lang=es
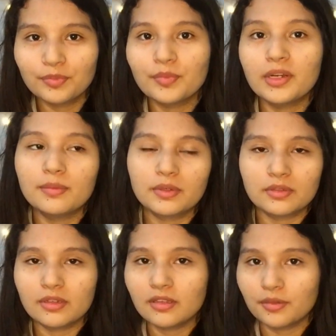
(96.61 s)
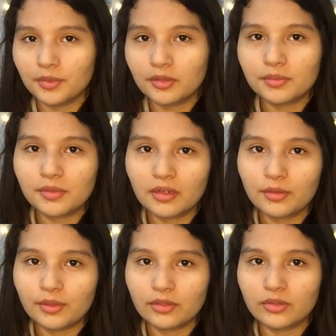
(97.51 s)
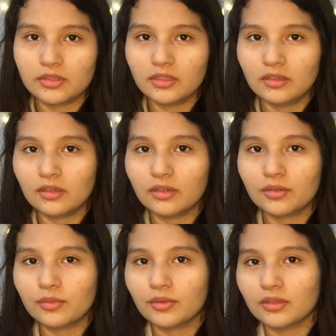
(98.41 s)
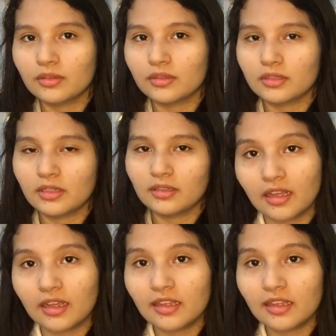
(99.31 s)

pero el profesor terminó como a las 4 y 5, 4 y 6.